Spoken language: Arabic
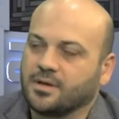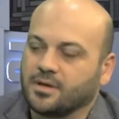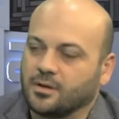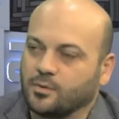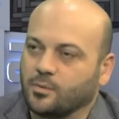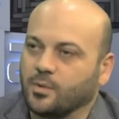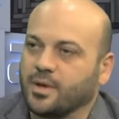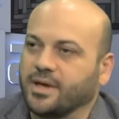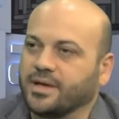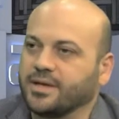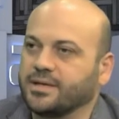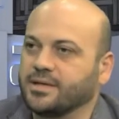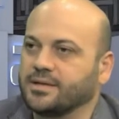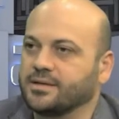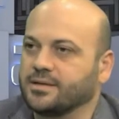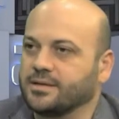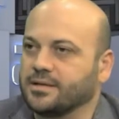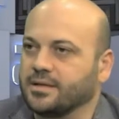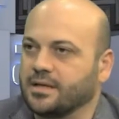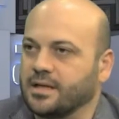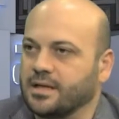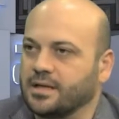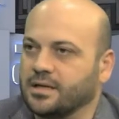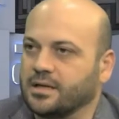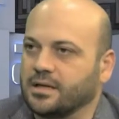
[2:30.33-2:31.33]

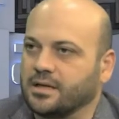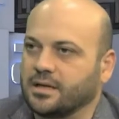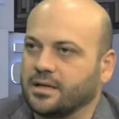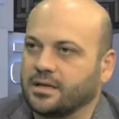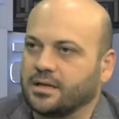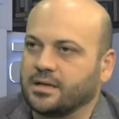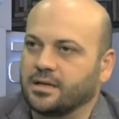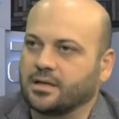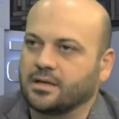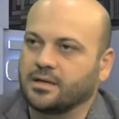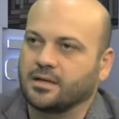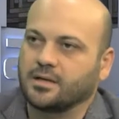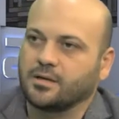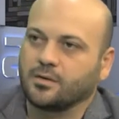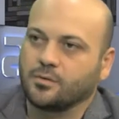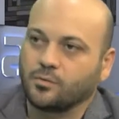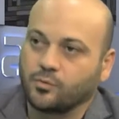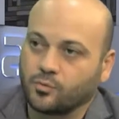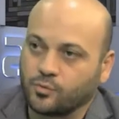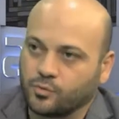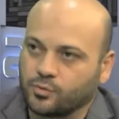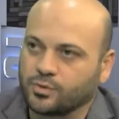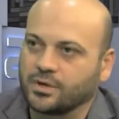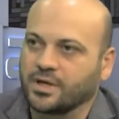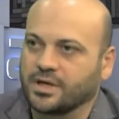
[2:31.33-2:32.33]
الوحيد
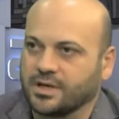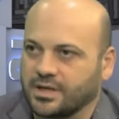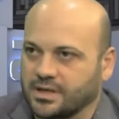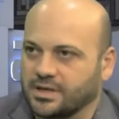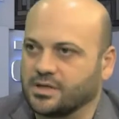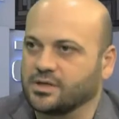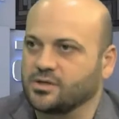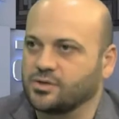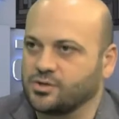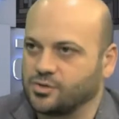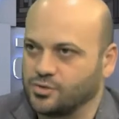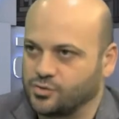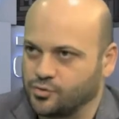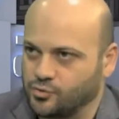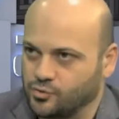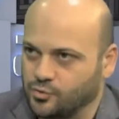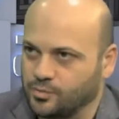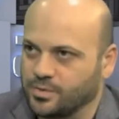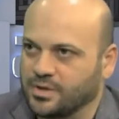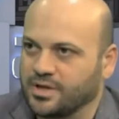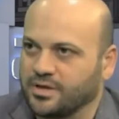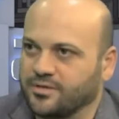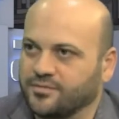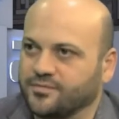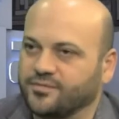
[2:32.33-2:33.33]
للأوضة يعني
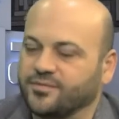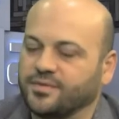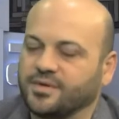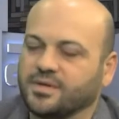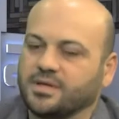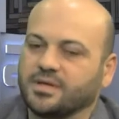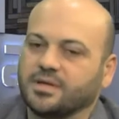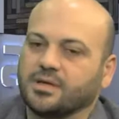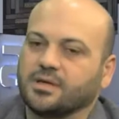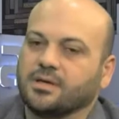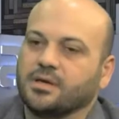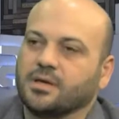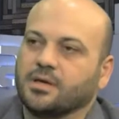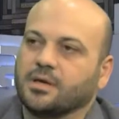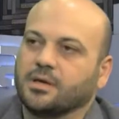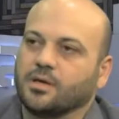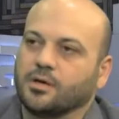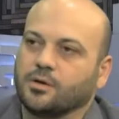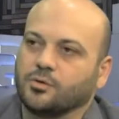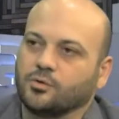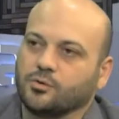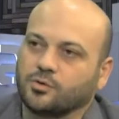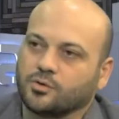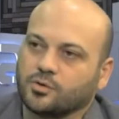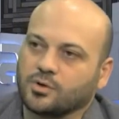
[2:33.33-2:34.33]
الجيوب الأنفية نعم.
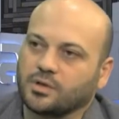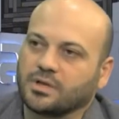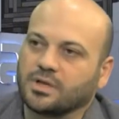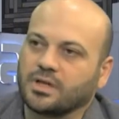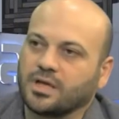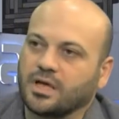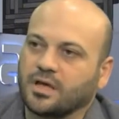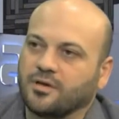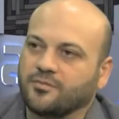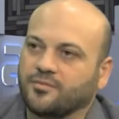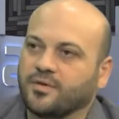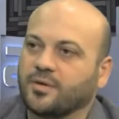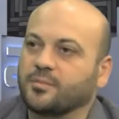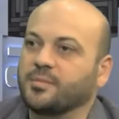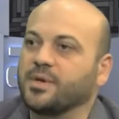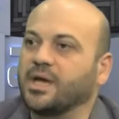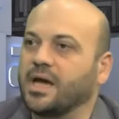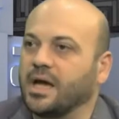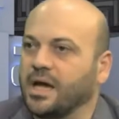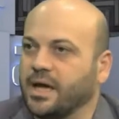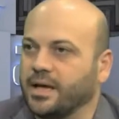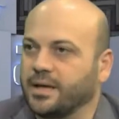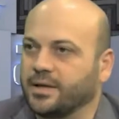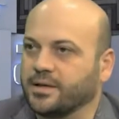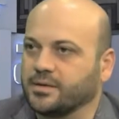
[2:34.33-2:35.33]
أنه تطلع
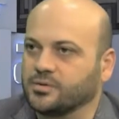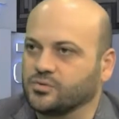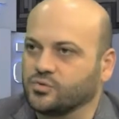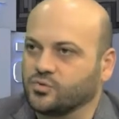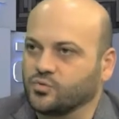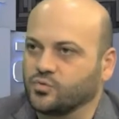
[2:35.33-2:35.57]
فبحقن